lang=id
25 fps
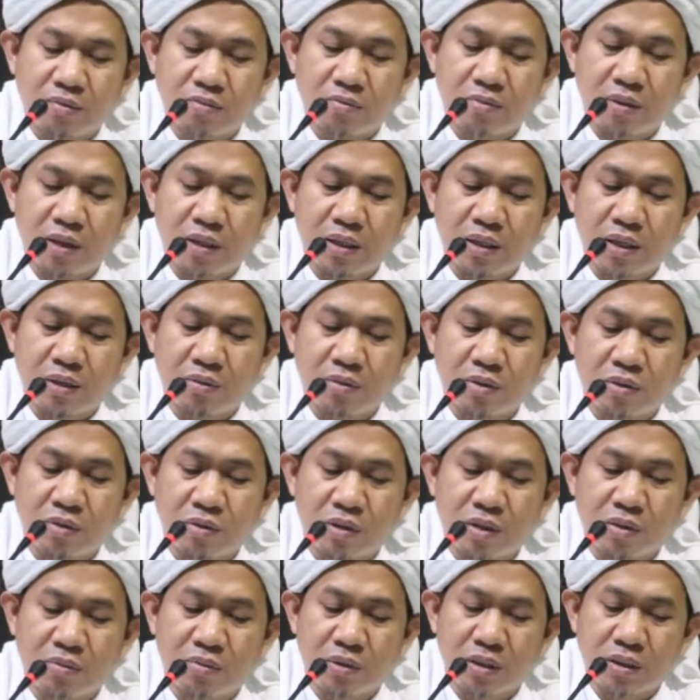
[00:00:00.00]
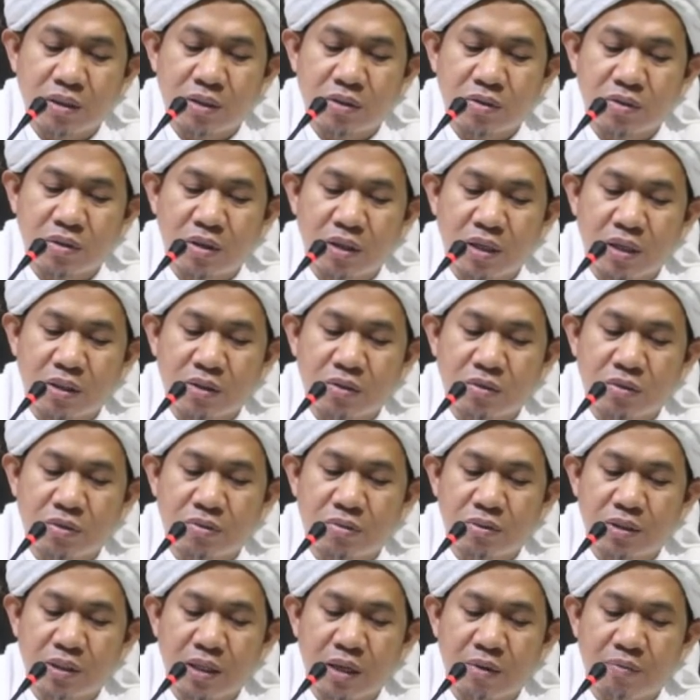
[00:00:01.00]
ba'da sholat tuh
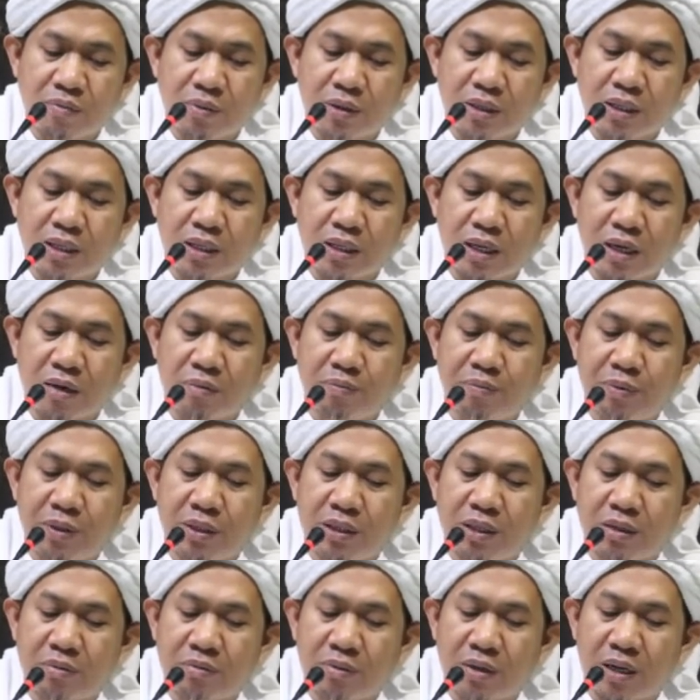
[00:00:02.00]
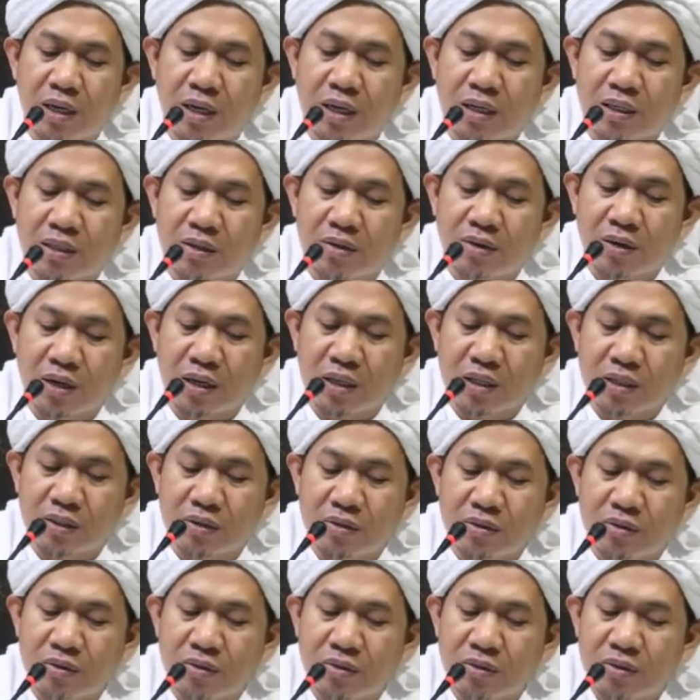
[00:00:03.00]
Siapa nih nabi yang menahan orang
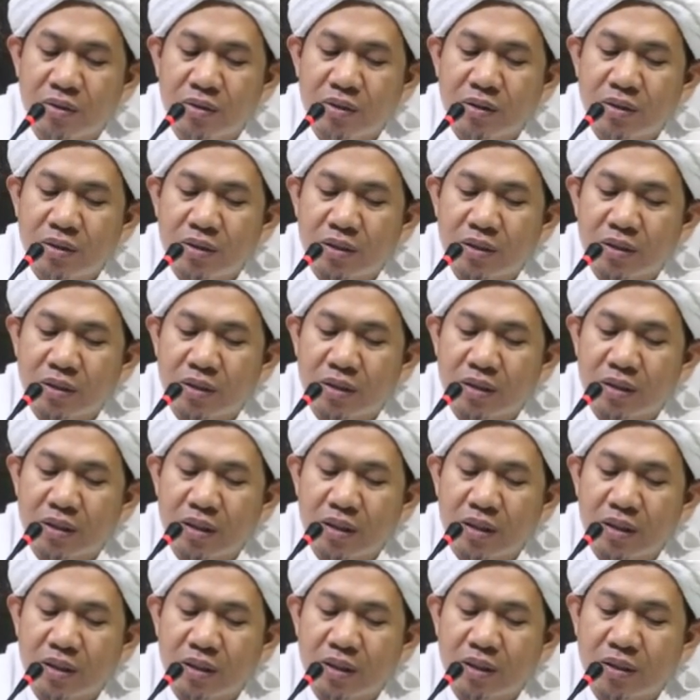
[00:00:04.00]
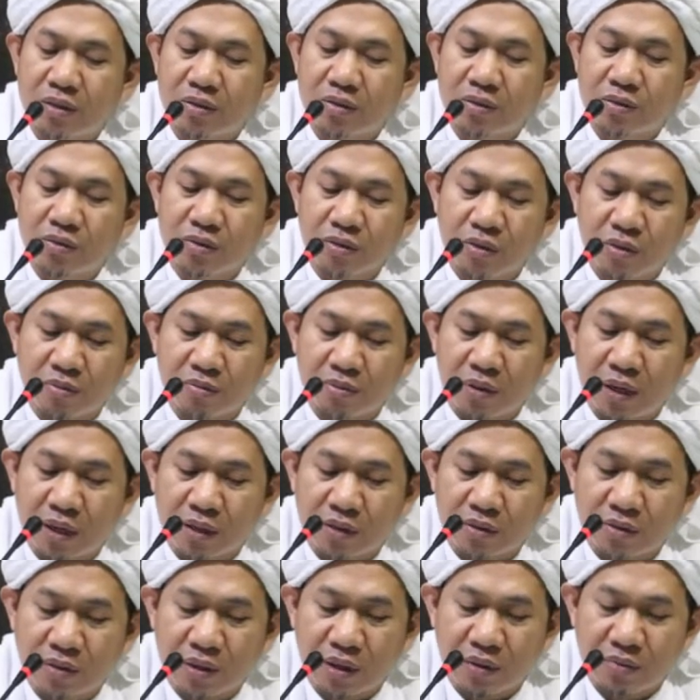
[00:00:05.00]
itu setelah, eh, uh, untuk
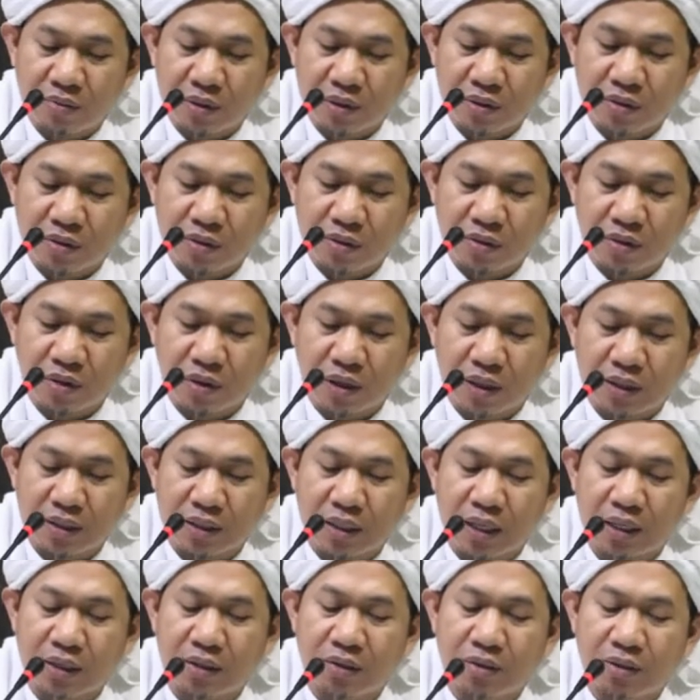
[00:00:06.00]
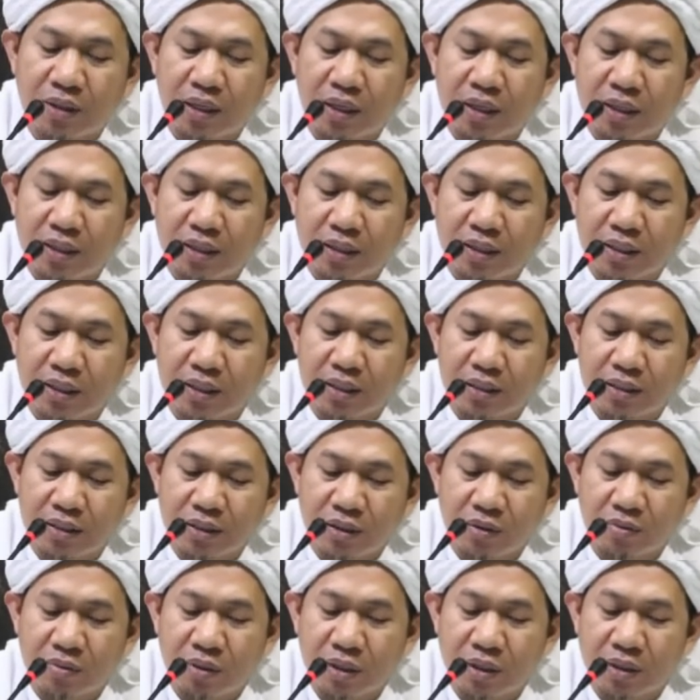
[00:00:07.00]
melakukan masuk sholat? Entar dulu dah. Ya,
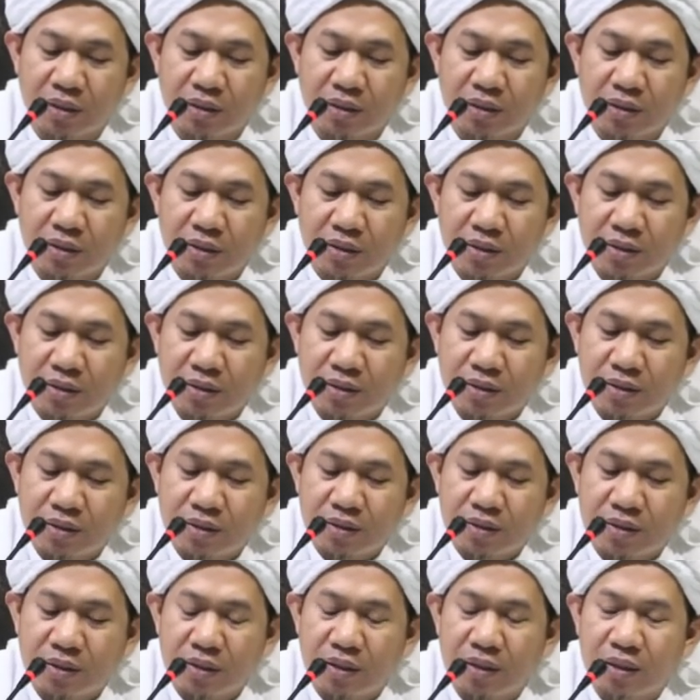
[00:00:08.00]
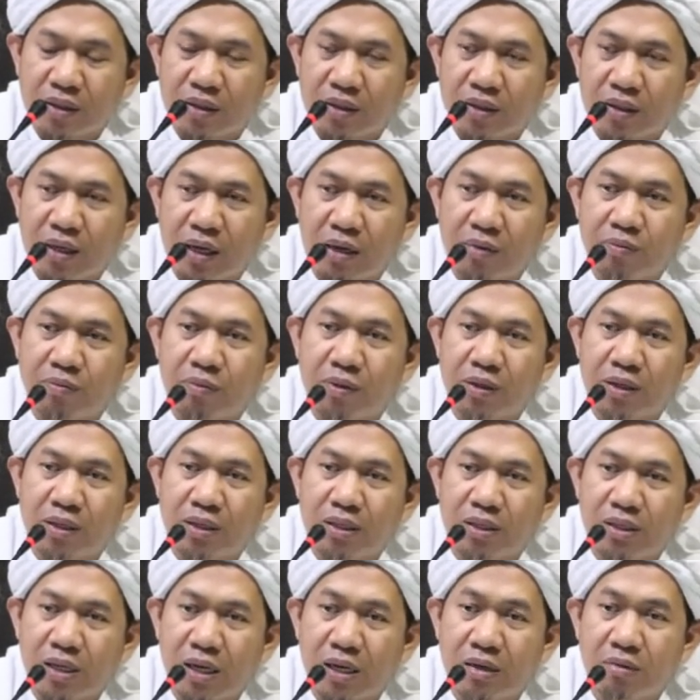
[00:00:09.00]
coba. Ya,
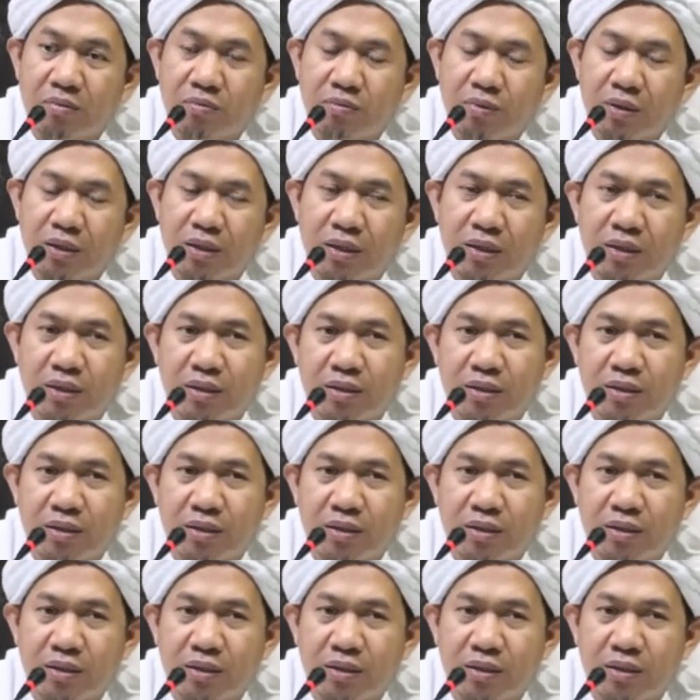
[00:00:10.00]
apa apa